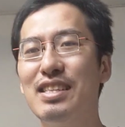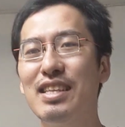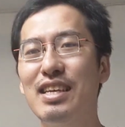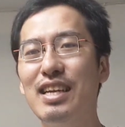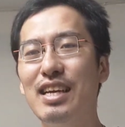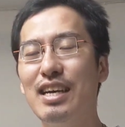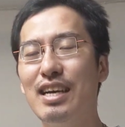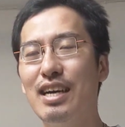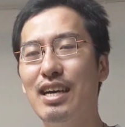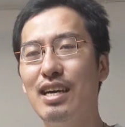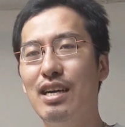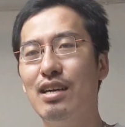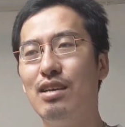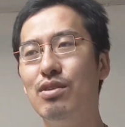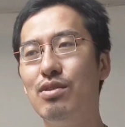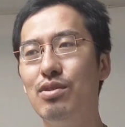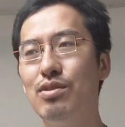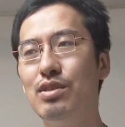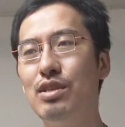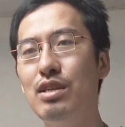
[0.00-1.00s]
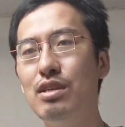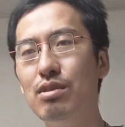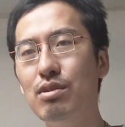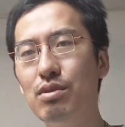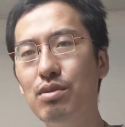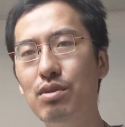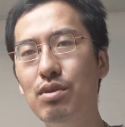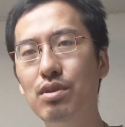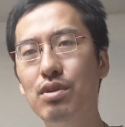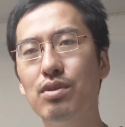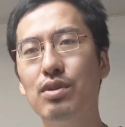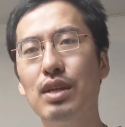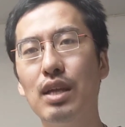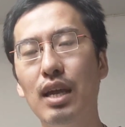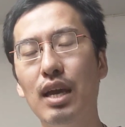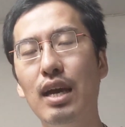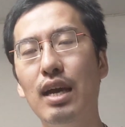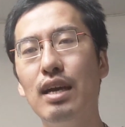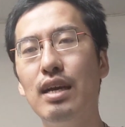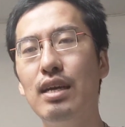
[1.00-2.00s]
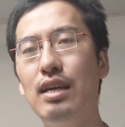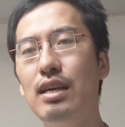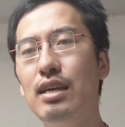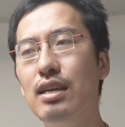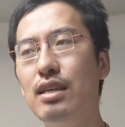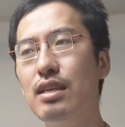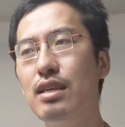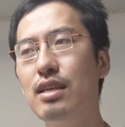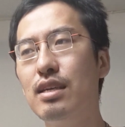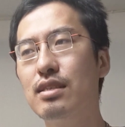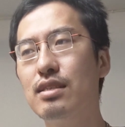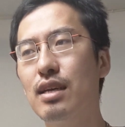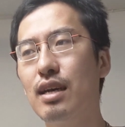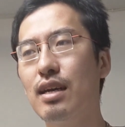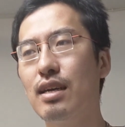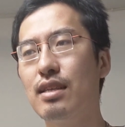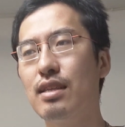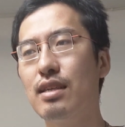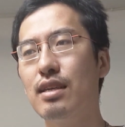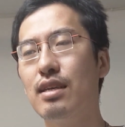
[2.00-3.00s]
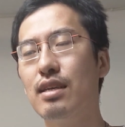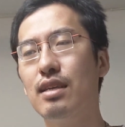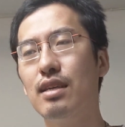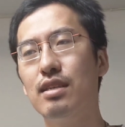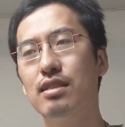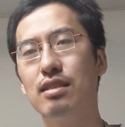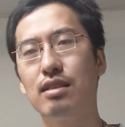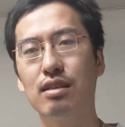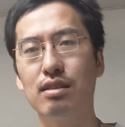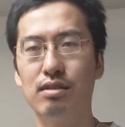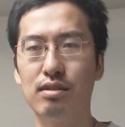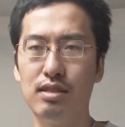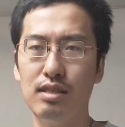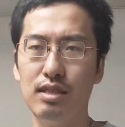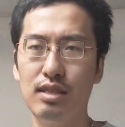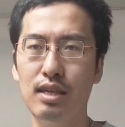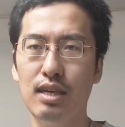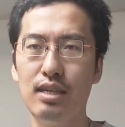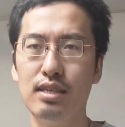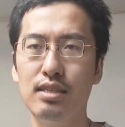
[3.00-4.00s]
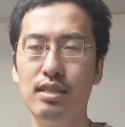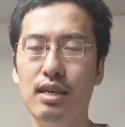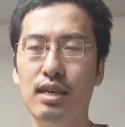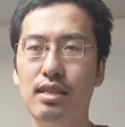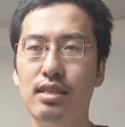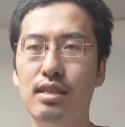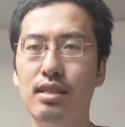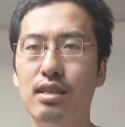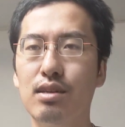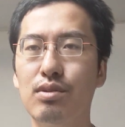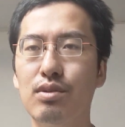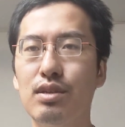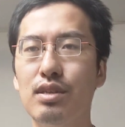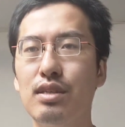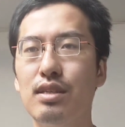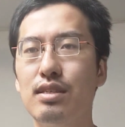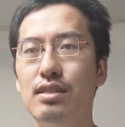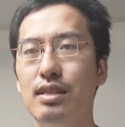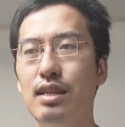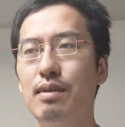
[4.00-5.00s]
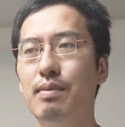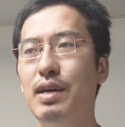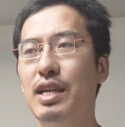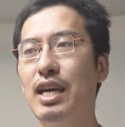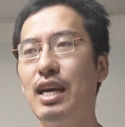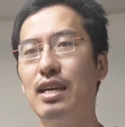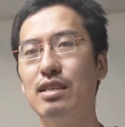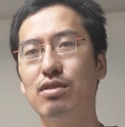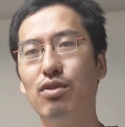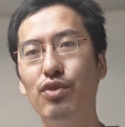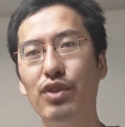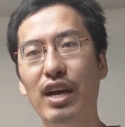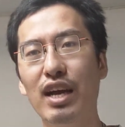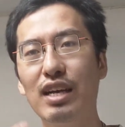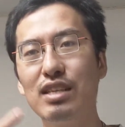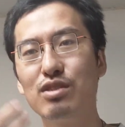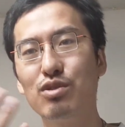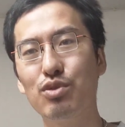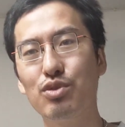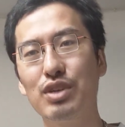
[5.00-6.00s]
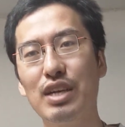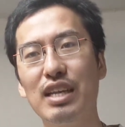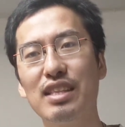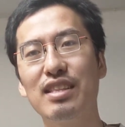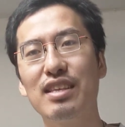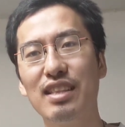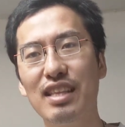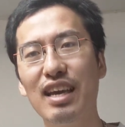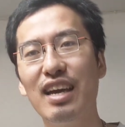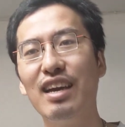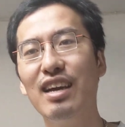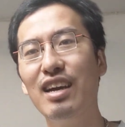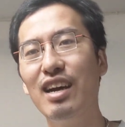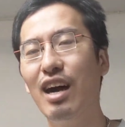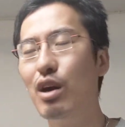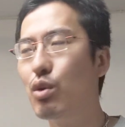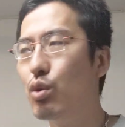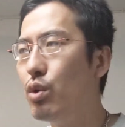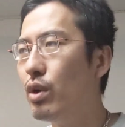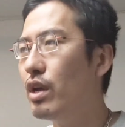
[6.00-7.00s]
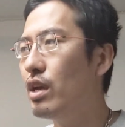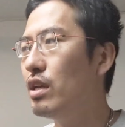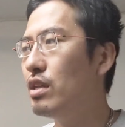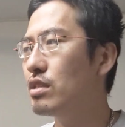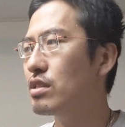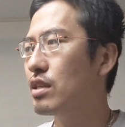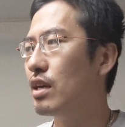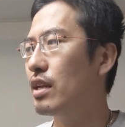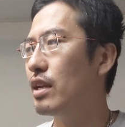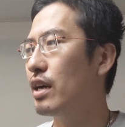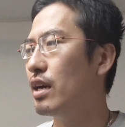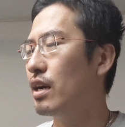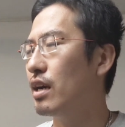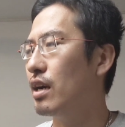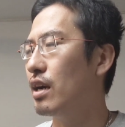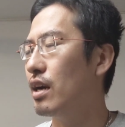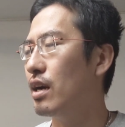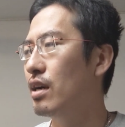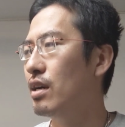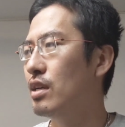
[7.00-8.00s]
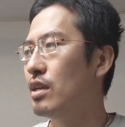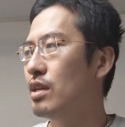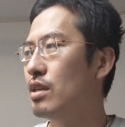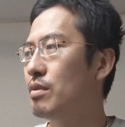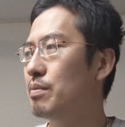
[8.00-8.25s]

でねあのニート東京でね AK さんが AK69 さんが出た時にですねまあなんかそんな感じのことやっててあこれいつかなんか